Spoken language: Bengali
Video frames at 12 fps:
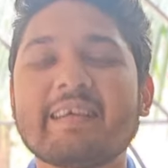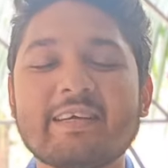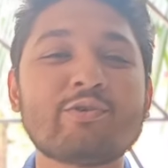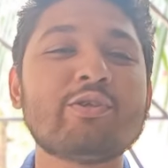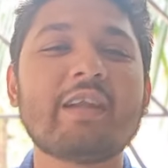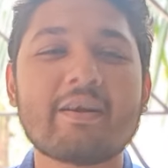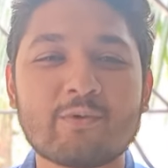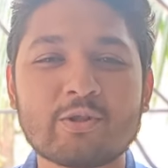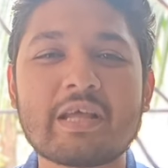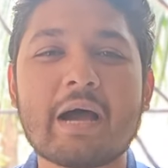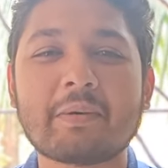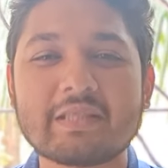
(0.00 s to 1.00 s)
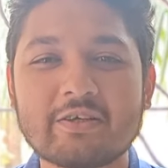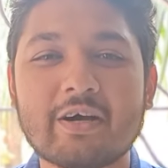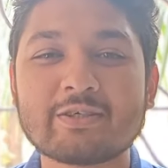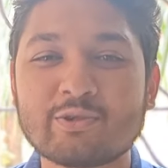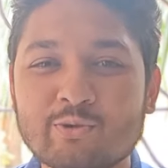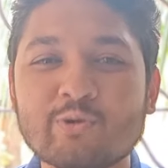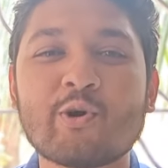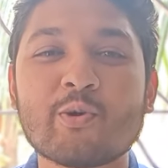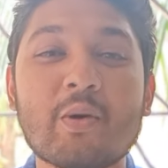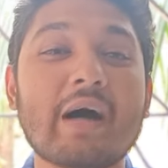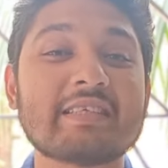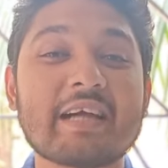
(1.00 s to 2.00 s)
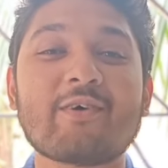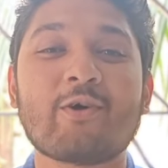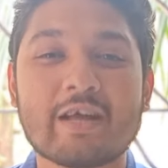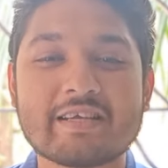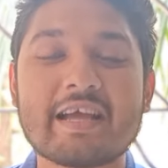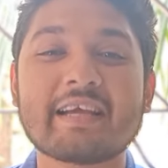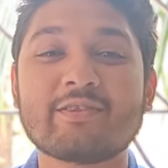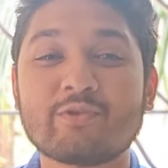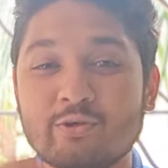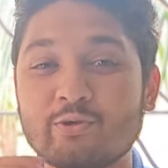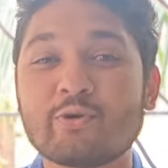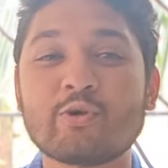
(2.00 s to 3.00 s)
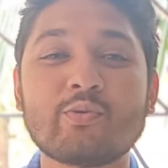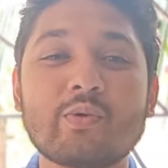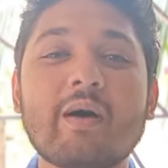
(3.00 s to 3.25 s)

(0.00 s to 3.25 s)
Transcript: কিছুদিনের মধ্যে আবার দেওয়া শুরু করবো আশা করা যায় কিন্তু ইউটিউব